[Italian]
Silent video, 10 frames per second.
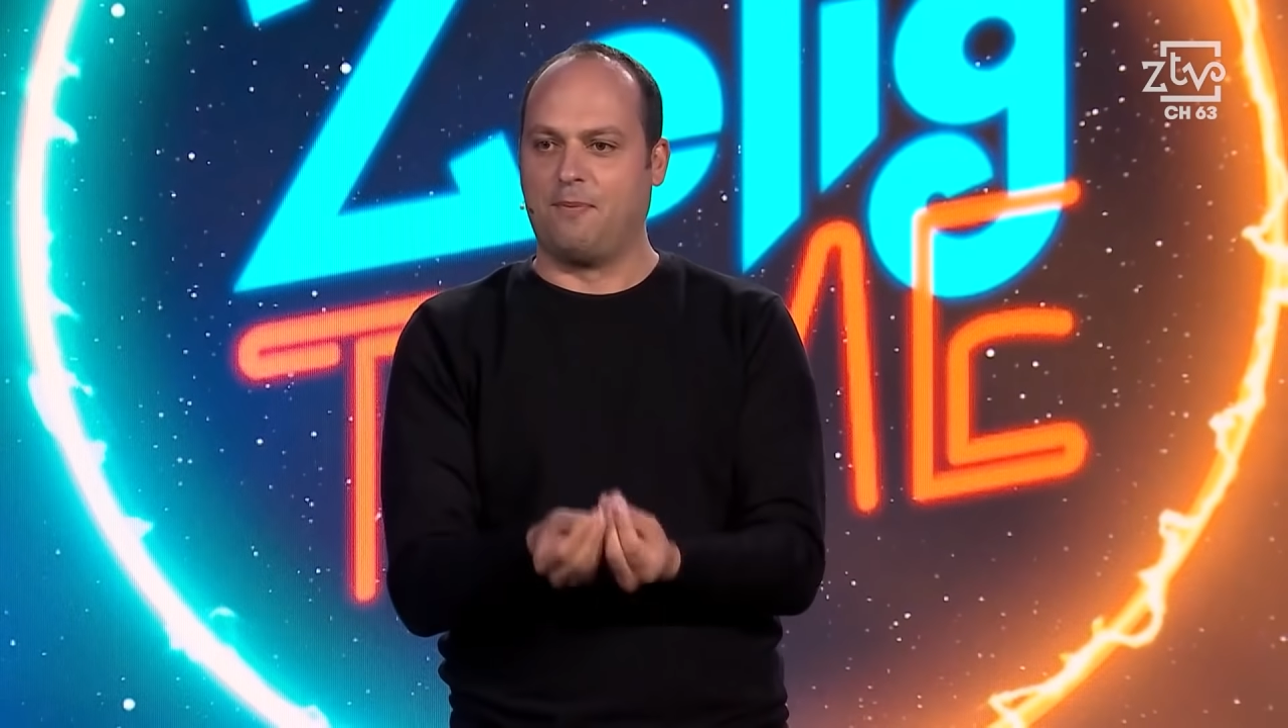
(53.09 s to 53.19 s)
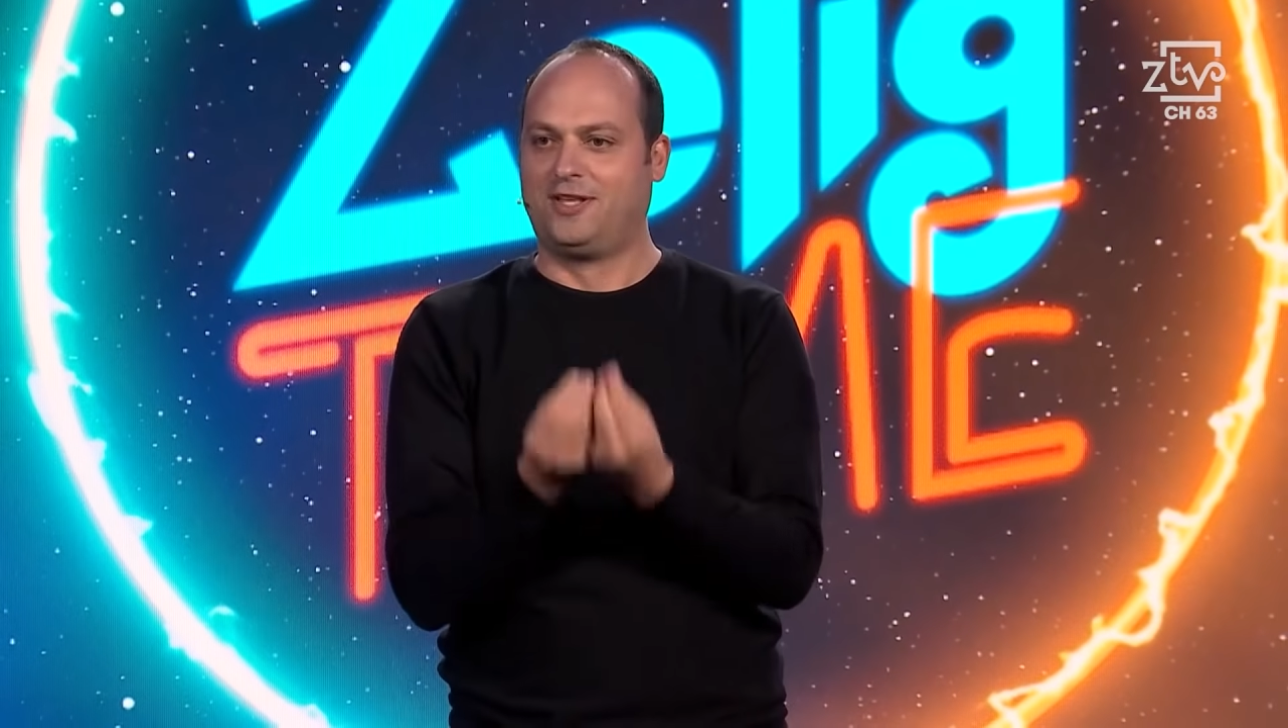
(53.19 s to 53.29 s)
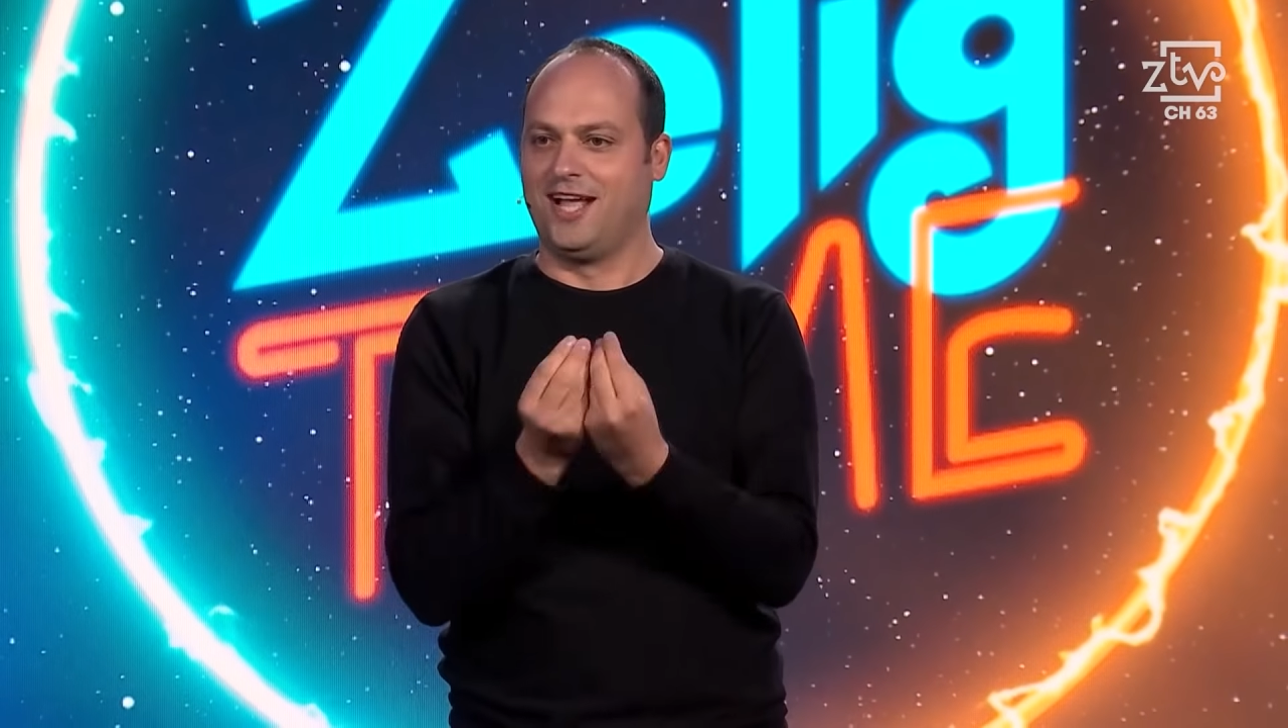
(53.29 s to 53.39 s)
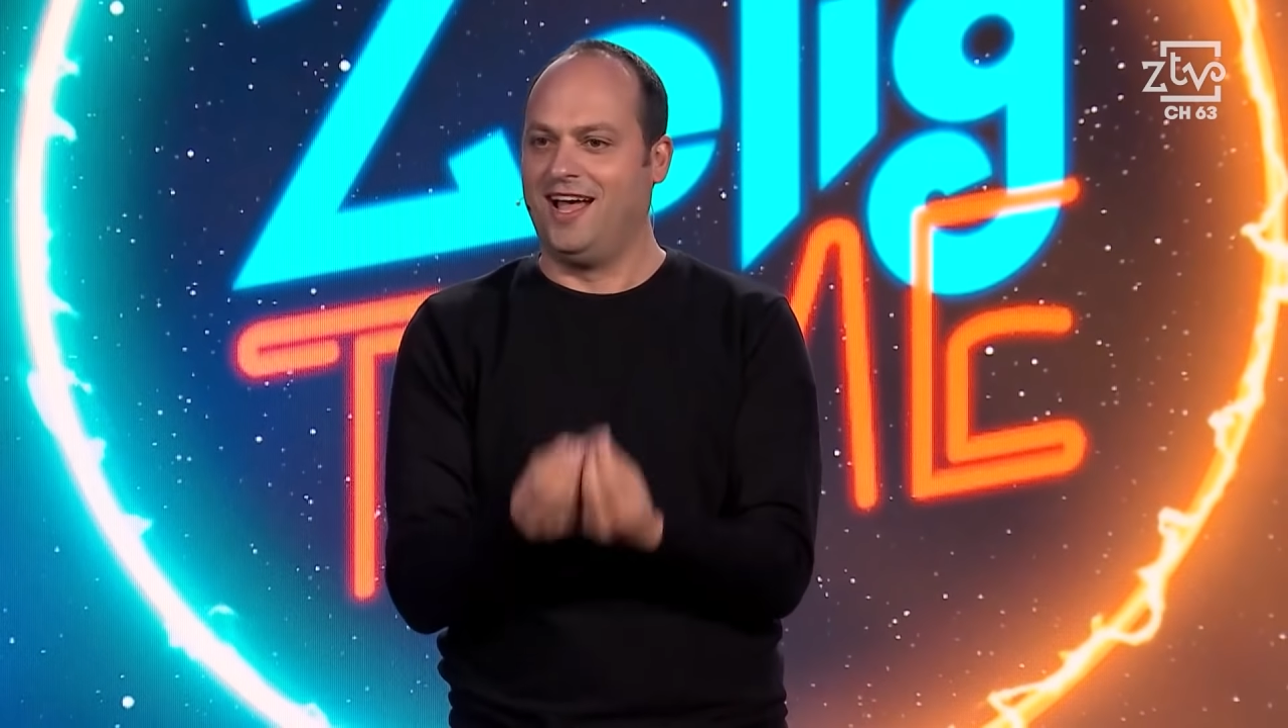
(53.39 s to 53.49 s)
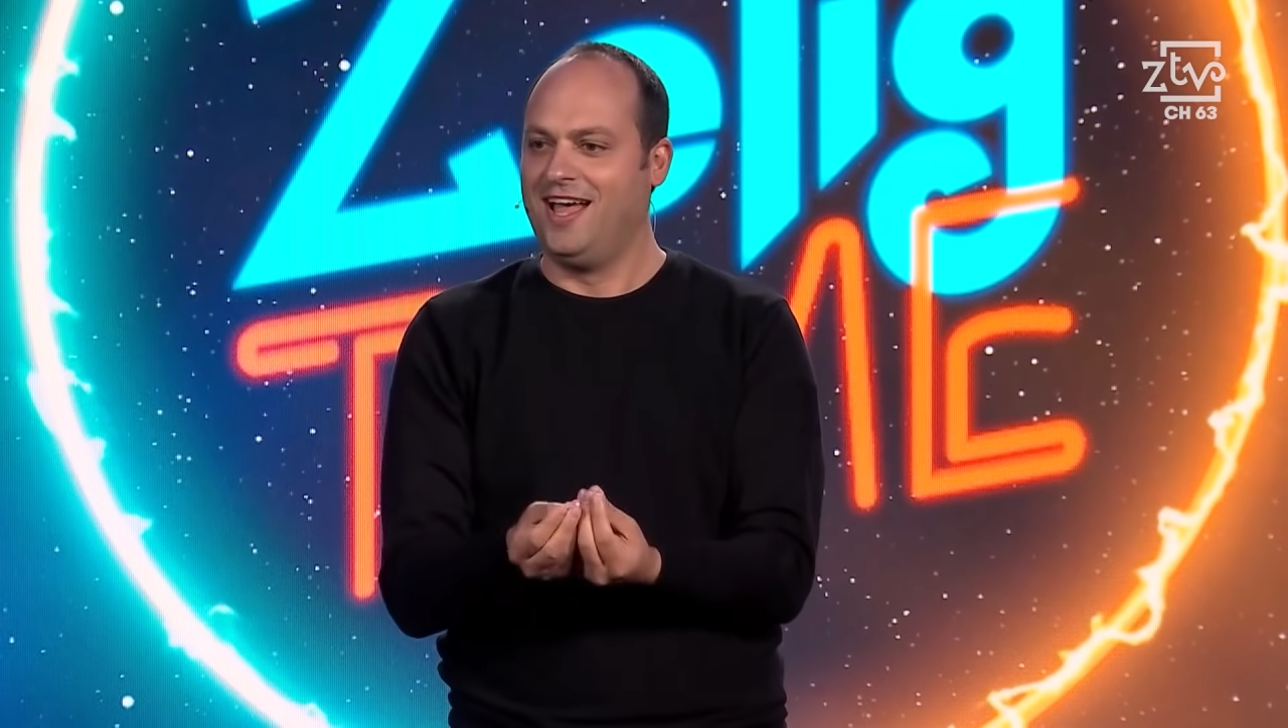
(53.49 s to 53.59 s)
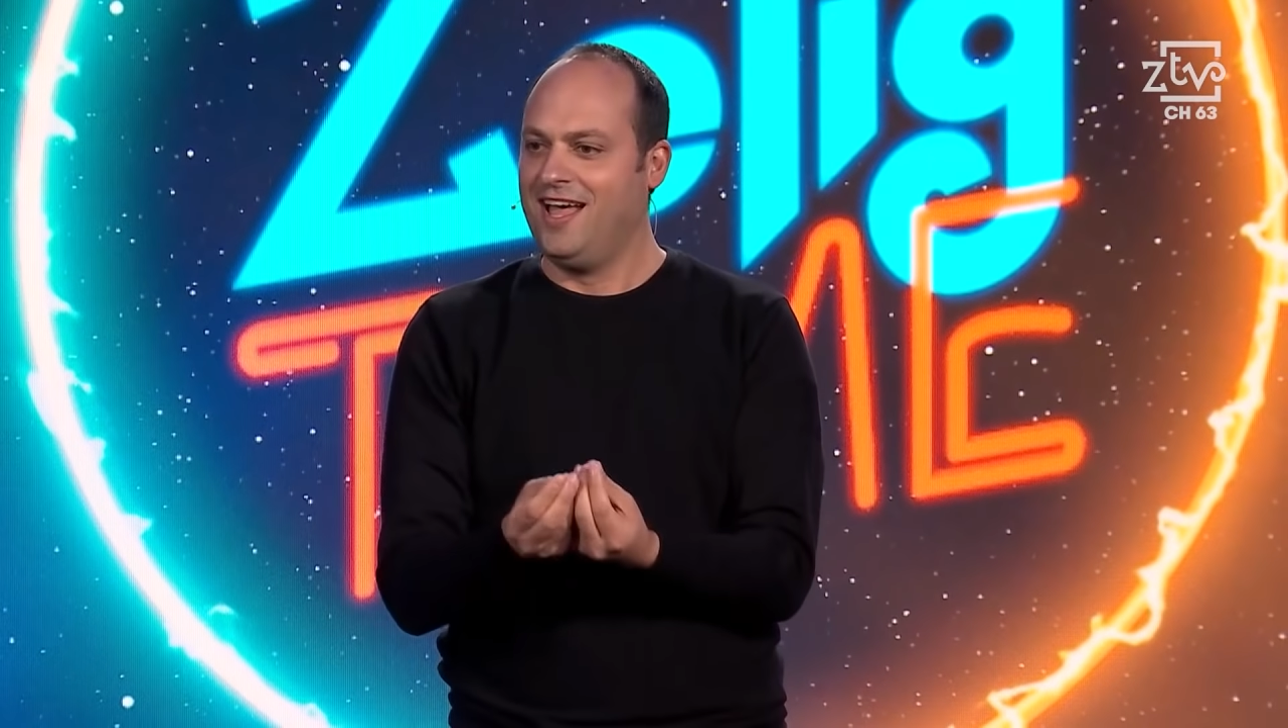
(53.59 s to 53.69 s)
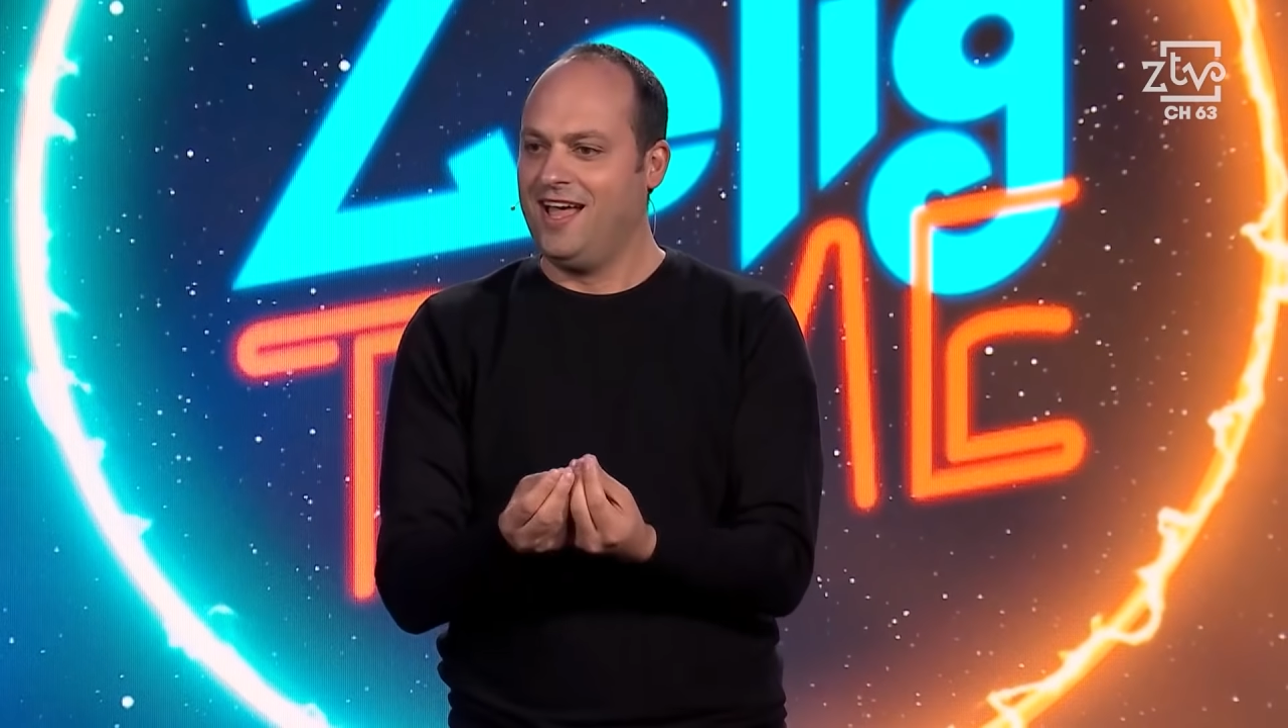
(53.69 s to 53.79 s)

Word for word: buttata.